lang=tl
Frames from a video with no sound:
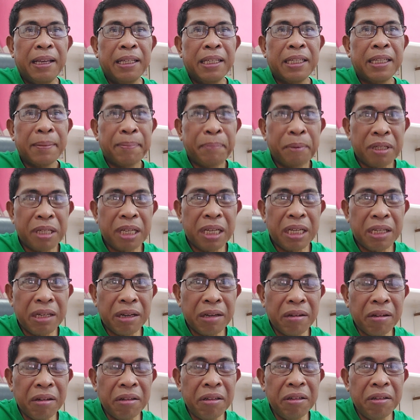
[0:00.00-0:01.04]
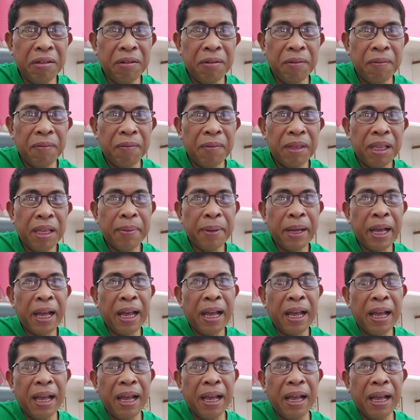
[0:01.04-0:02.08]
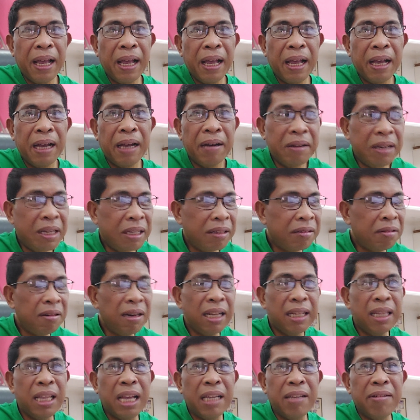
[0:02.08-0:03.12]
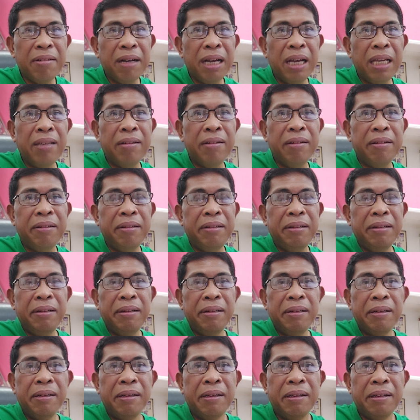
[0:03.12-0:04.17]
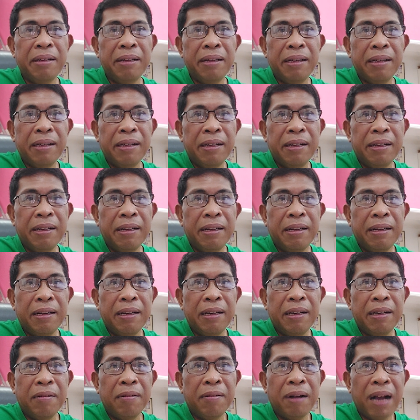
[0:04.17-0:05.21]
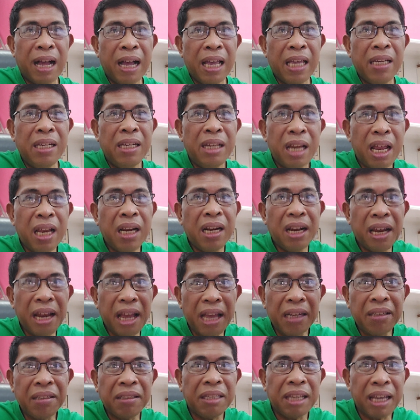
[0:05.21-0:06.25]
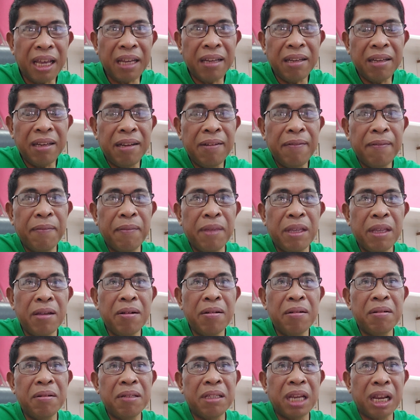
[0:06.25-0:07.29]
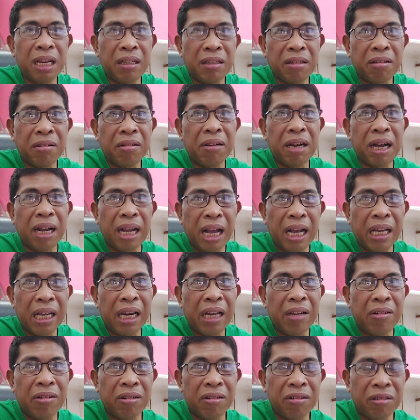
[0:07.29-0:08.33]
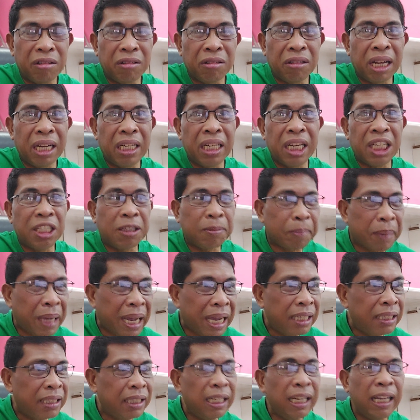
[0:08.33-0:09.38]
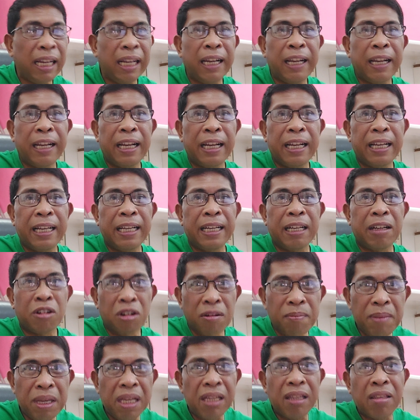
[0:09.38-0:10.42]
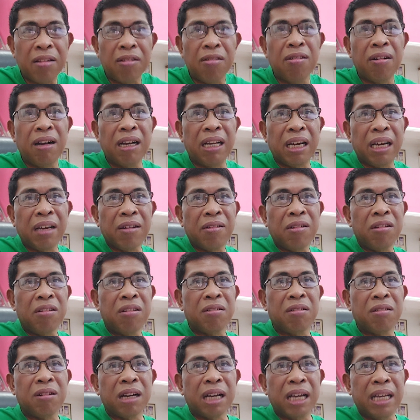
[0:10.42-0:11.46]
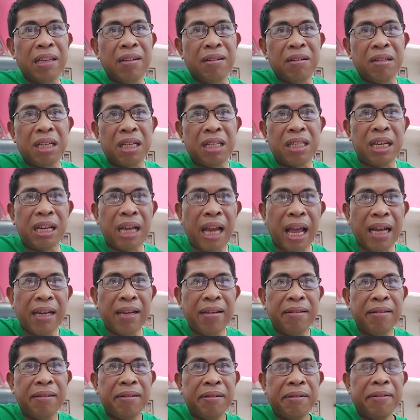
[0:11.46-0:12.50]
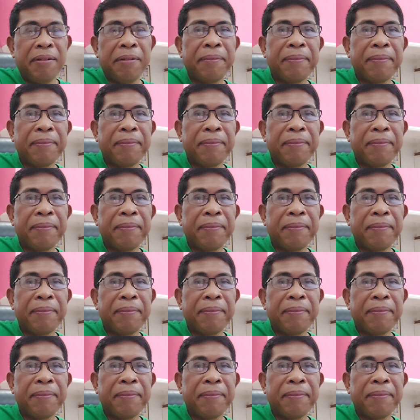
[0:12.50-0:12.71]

sa posisyon, di ba? O ito na tayo ngayon. Why neglected yung sektor ng agrikultura despite na Committee on Agriculture kayo sa Senado?